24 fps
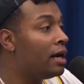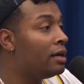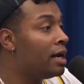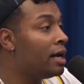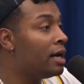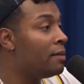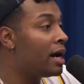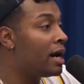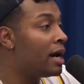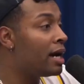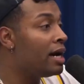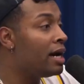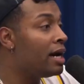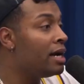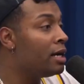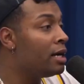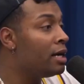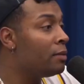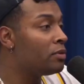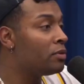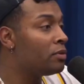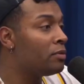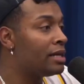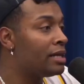minha carreira,
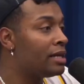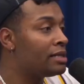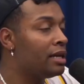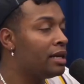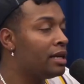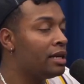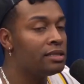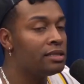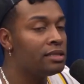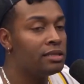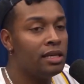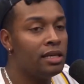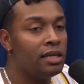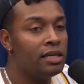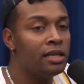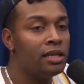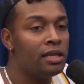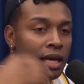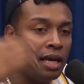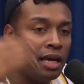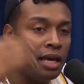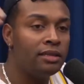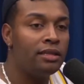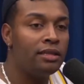por mais que ela esteja,
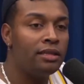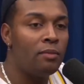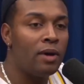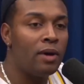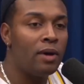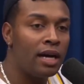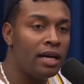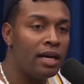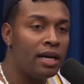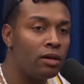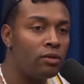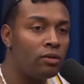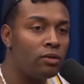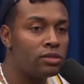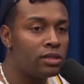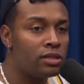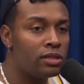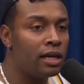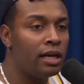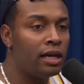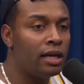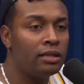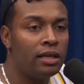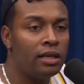né, tem uma carreira
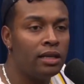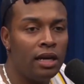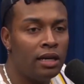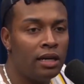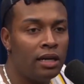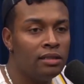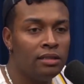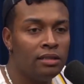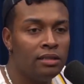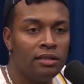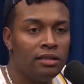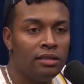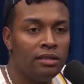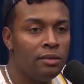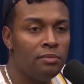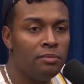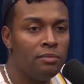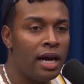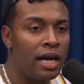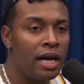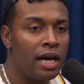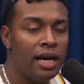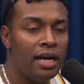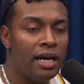consagrada, cara,
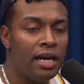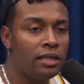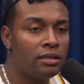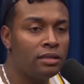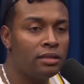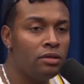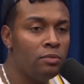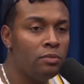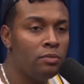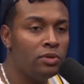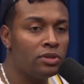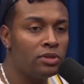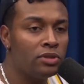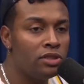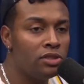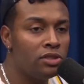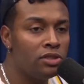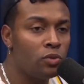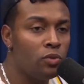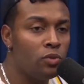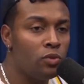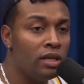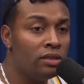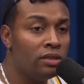minha carreira é tão
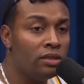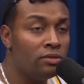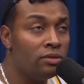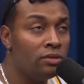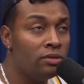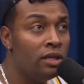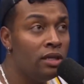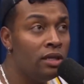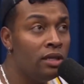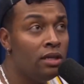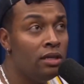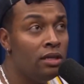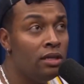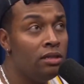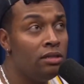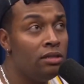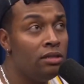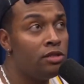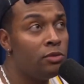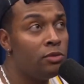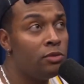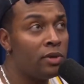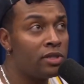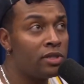importante quanto. E
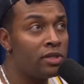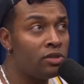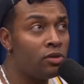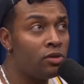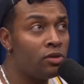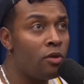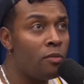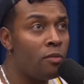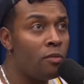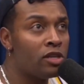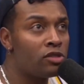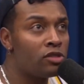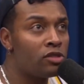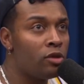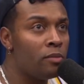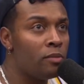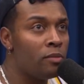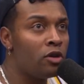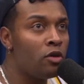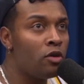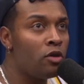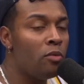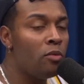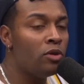tipo assim, começou a
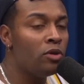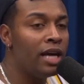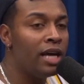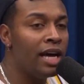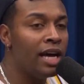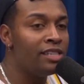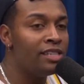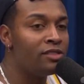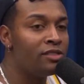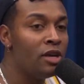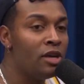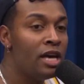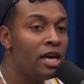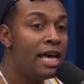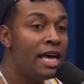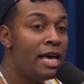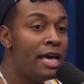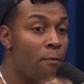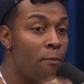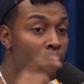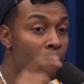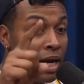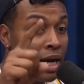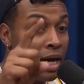me incomodar isso
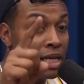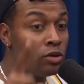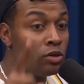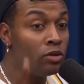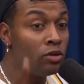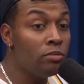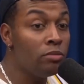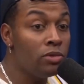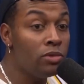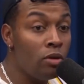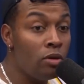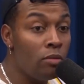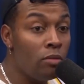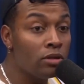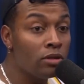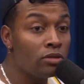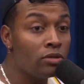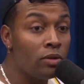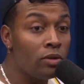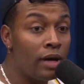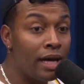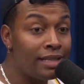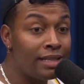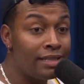mas eu não me incomodo
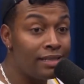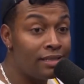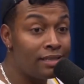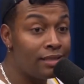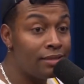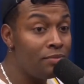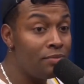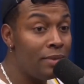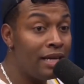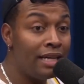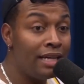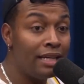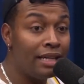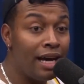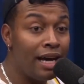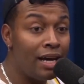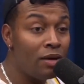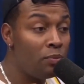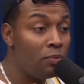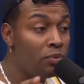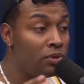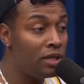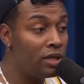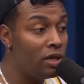com ela, deixando bem
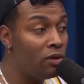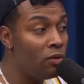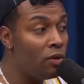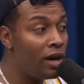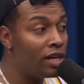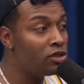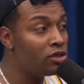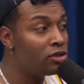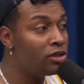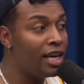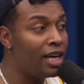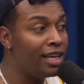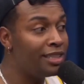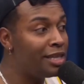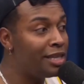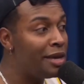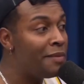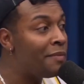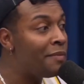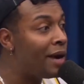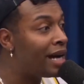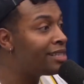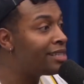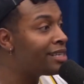claro, porque eu acho que ela tem
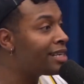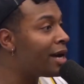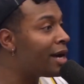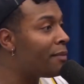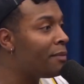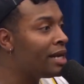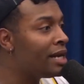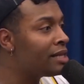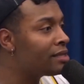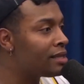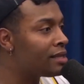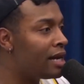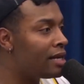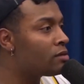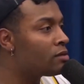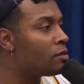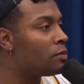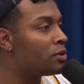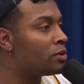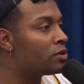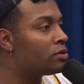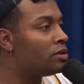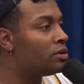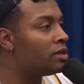mais é que abraçar as
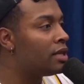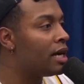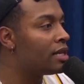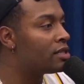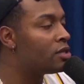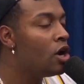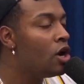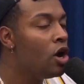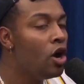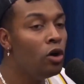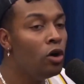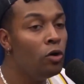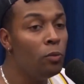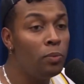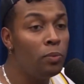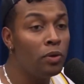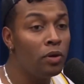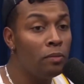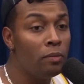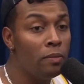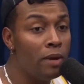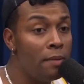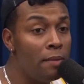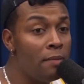oportunidades. O
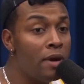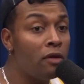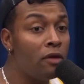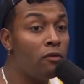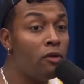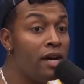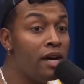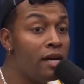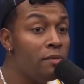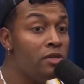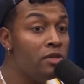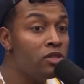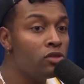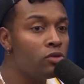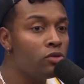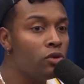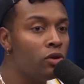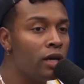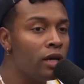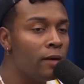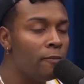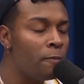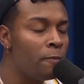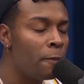problema é com a
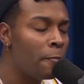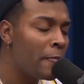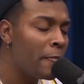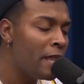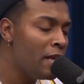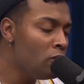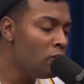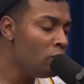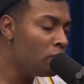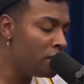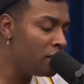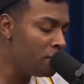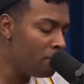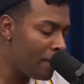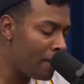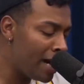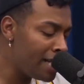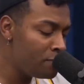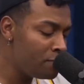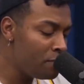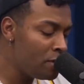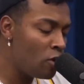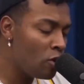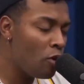emissora. E o que
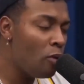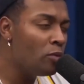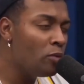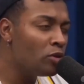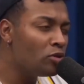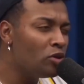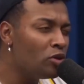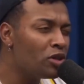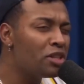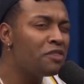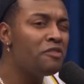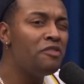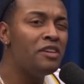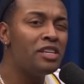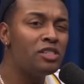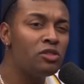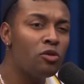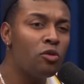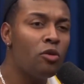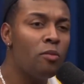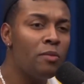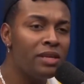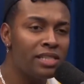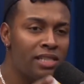mais me incomodou, que fez
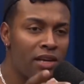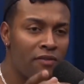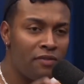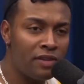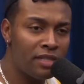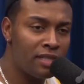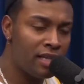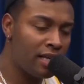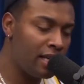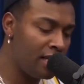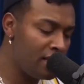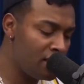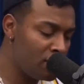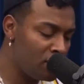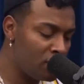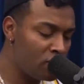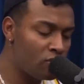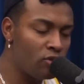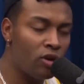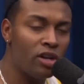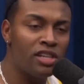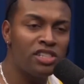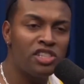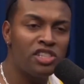eu começar a fazer aqueles stories e